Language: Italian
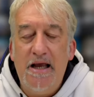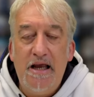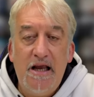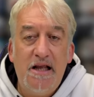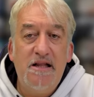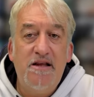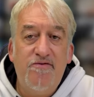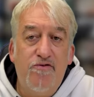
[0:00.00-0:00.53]

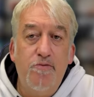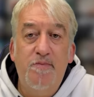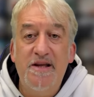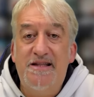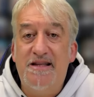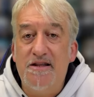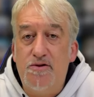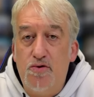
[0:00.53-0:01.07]
Il
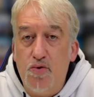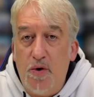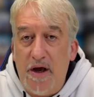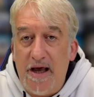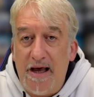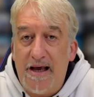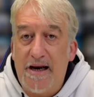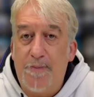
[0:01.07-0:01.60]

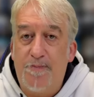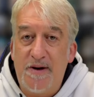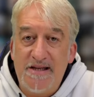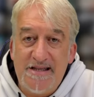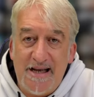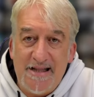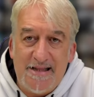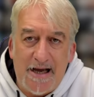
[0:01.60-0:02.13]
DVB-T2
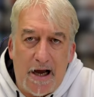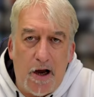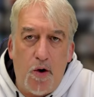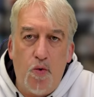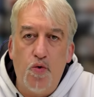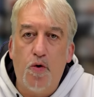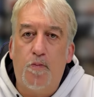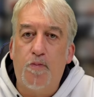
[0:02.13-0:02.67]
rappresenta
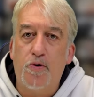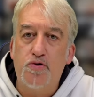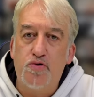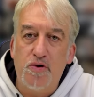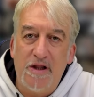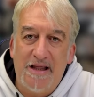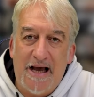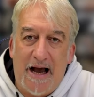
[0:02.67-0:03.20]

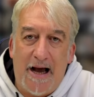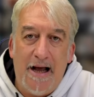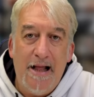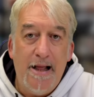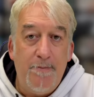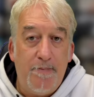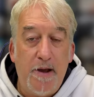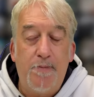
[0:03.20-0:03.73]
un'opportunità
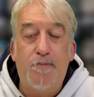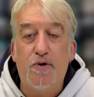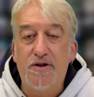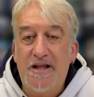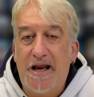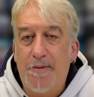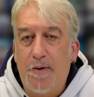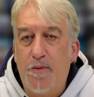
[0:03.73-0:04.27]
per
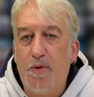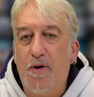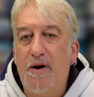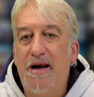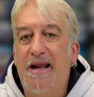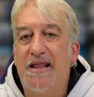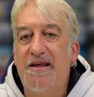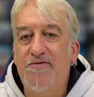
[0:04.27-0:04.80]
portare proprio
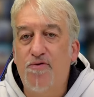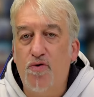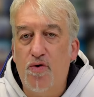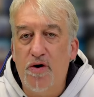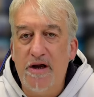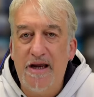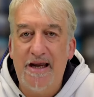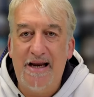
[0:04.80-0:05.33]
la
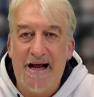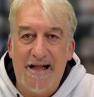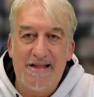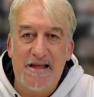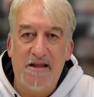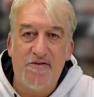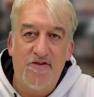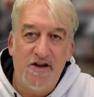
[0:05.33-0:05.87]
TV in
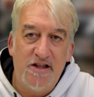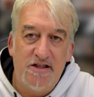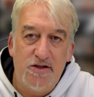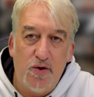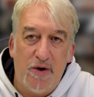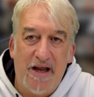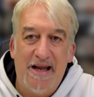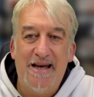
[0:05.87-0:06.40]
alta
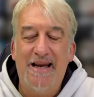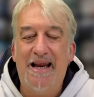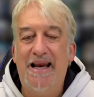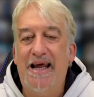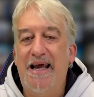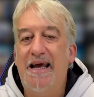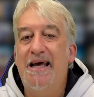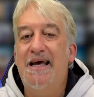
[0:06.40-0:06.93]
definizione
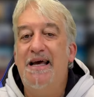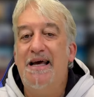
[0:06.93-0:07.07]
nelle